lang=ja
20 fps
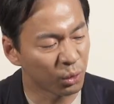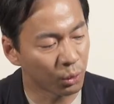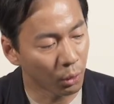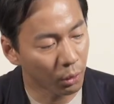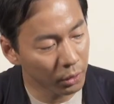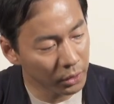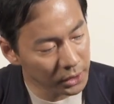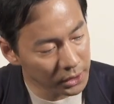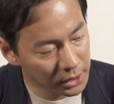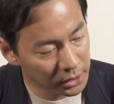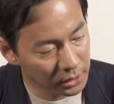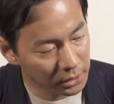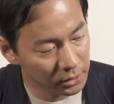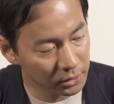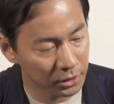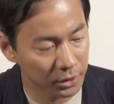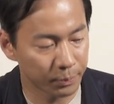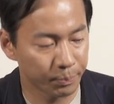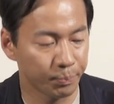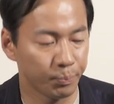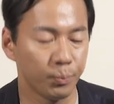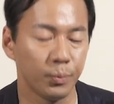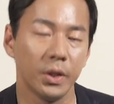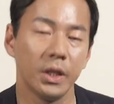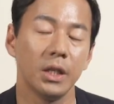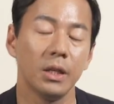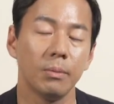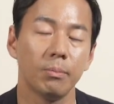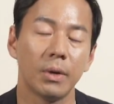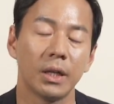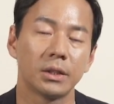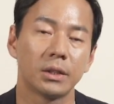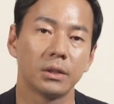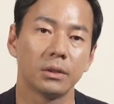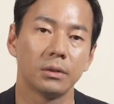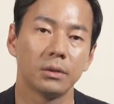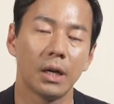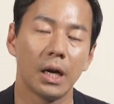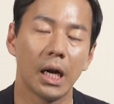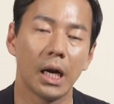たドイツにまず
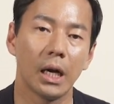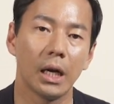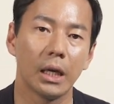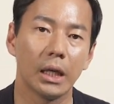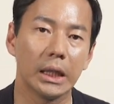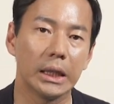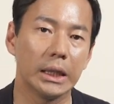は